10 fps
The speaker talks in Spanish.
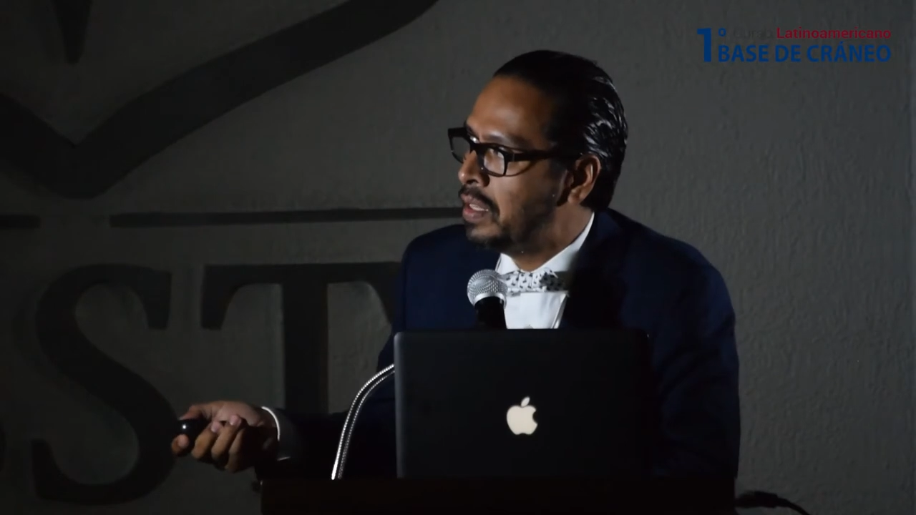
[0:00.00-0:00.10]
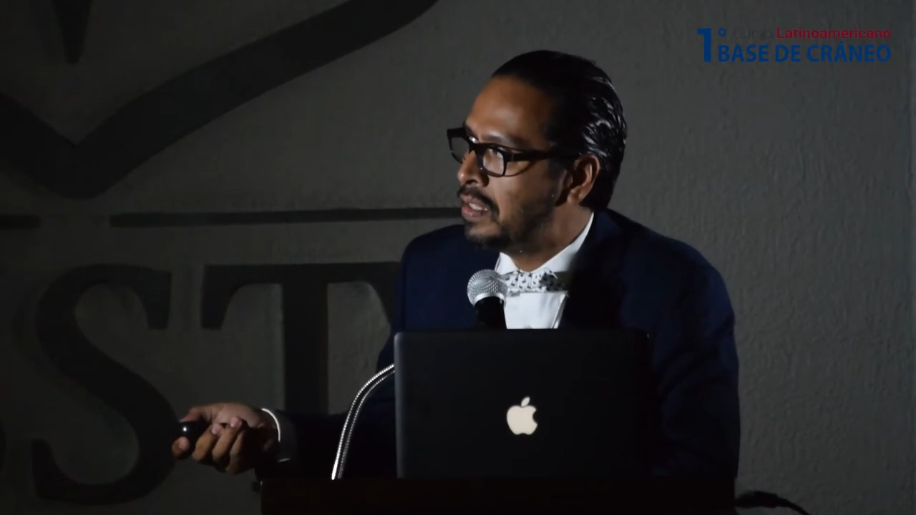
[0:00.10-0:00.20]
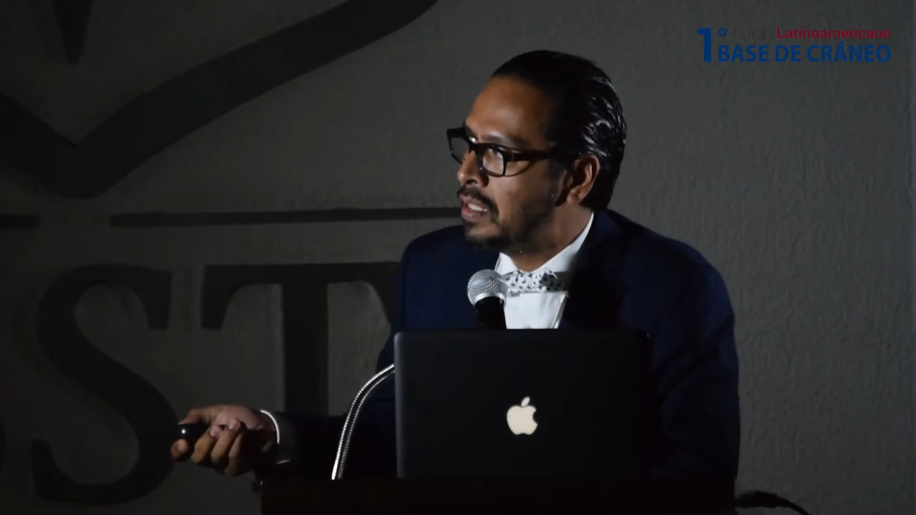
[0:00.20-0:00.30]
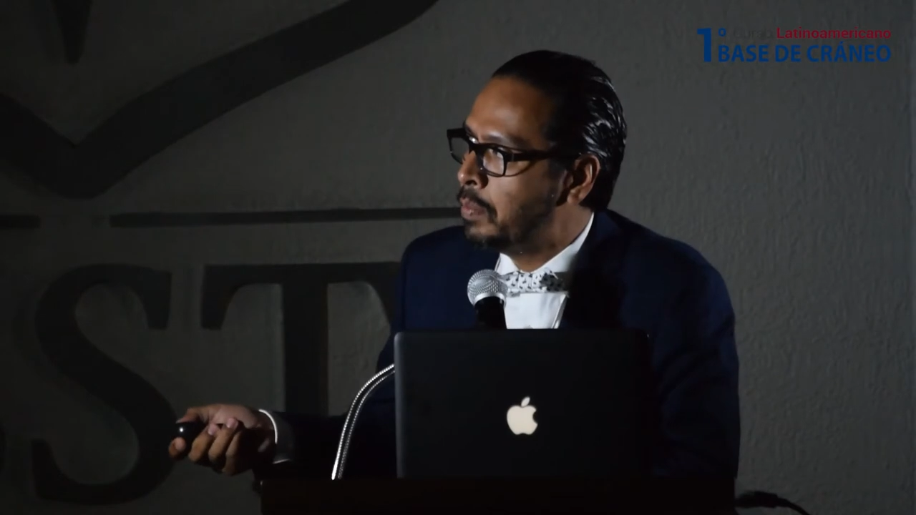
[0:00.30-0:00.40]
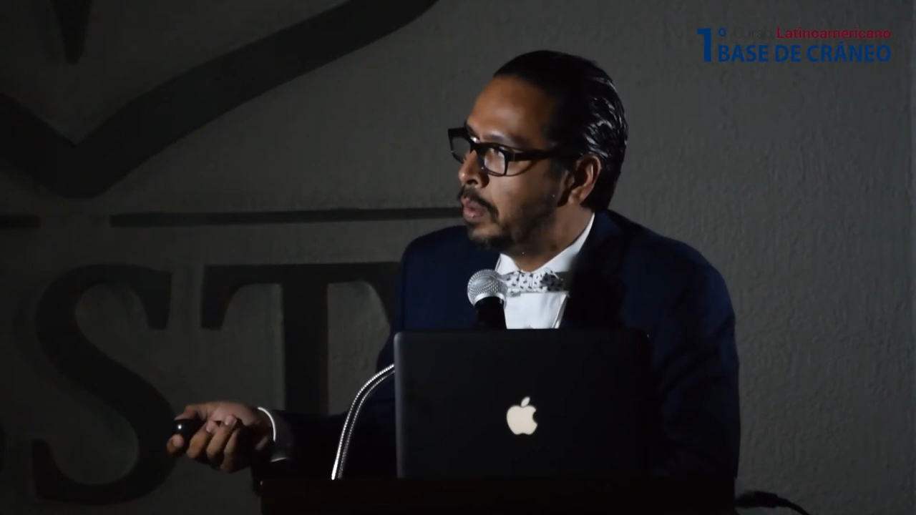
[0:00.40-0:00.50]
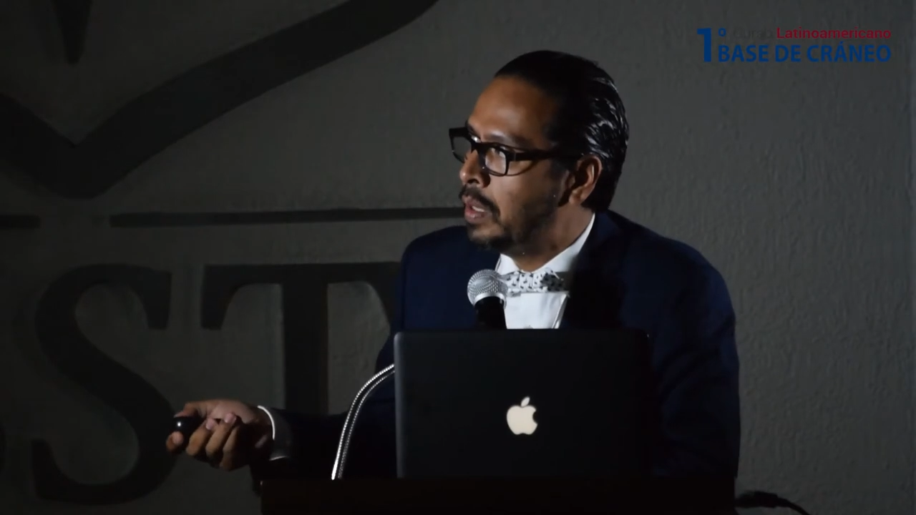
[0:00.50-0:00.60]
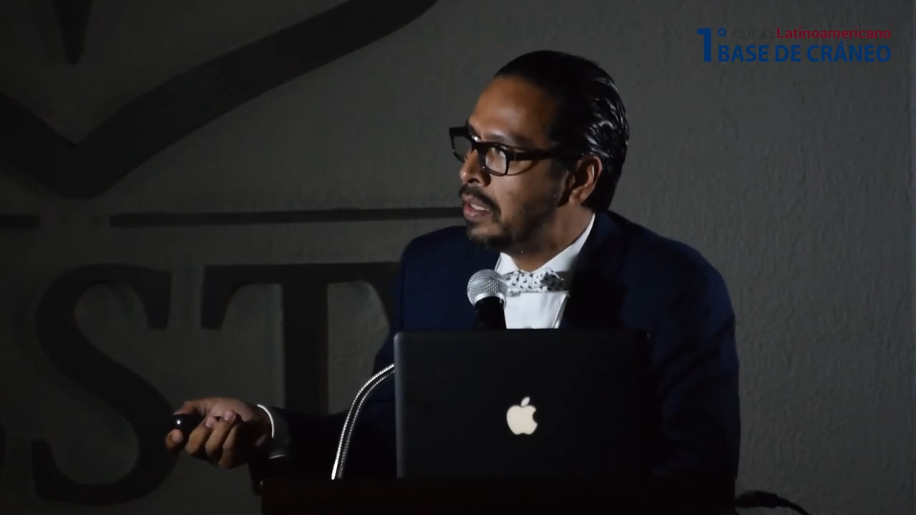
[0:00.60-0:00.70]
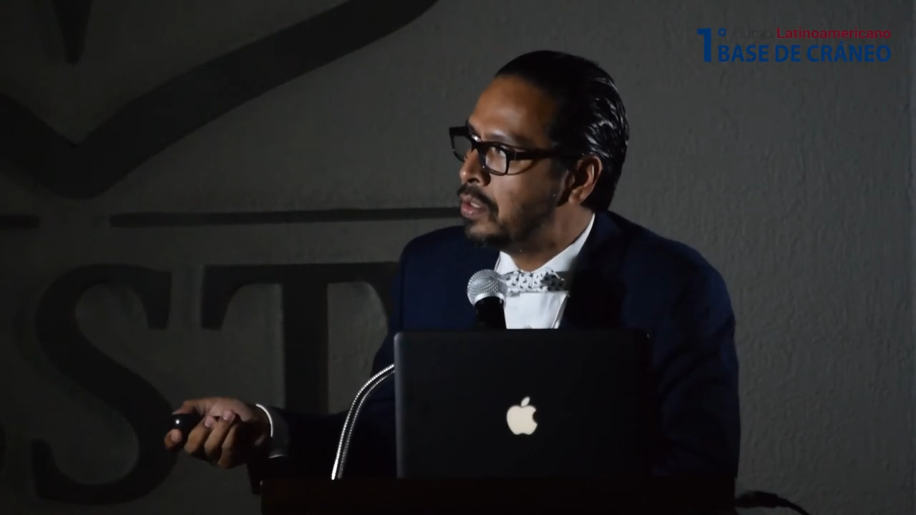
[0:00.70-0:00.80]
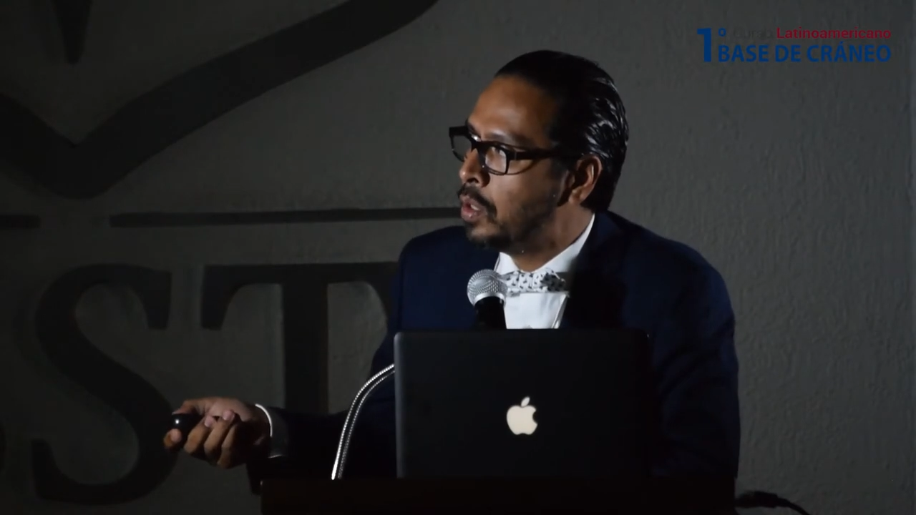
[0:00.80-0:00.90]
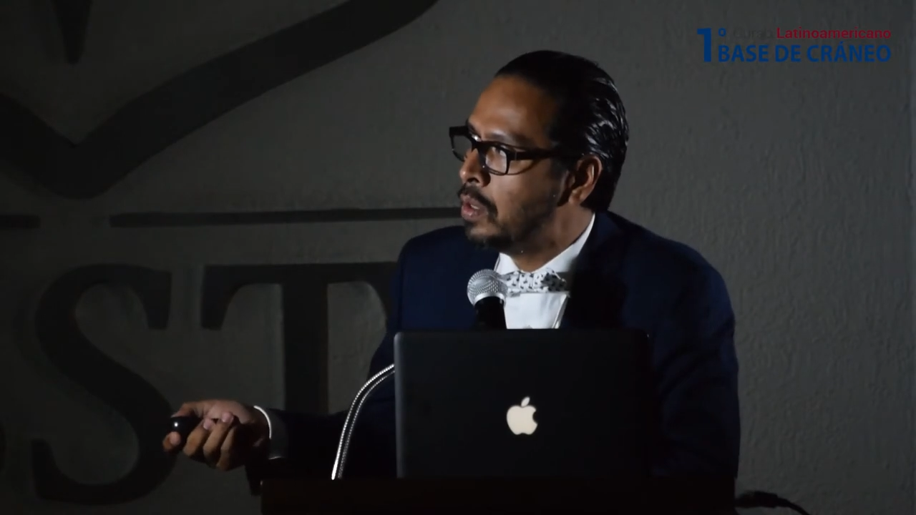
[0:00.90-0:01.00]
de este tipo de
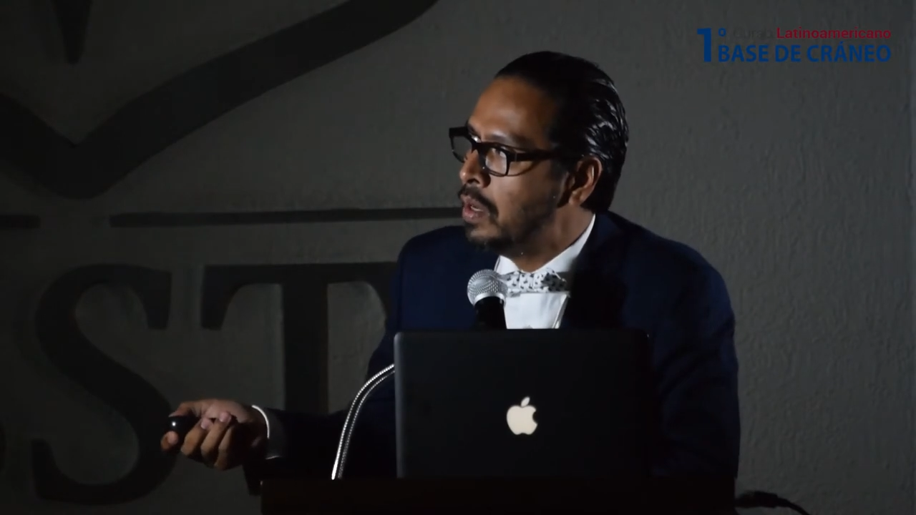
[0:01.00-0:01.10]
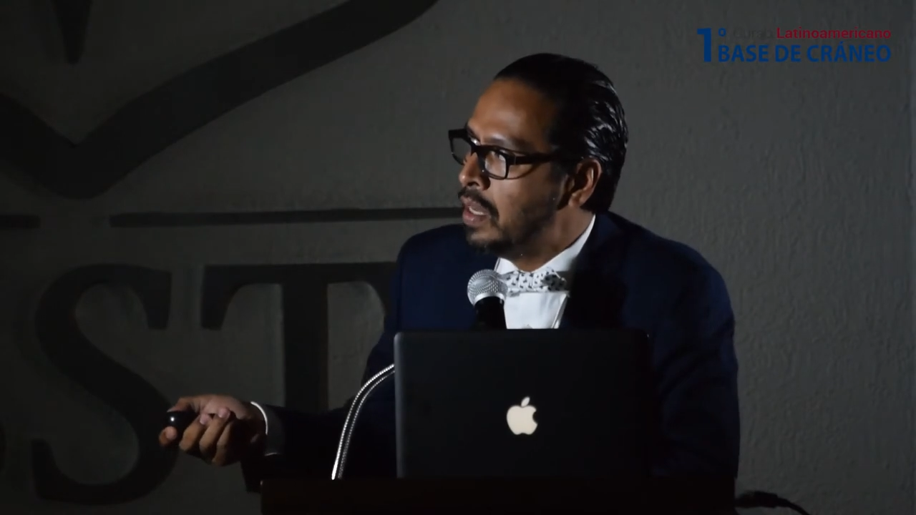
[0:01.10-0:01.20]
lesión.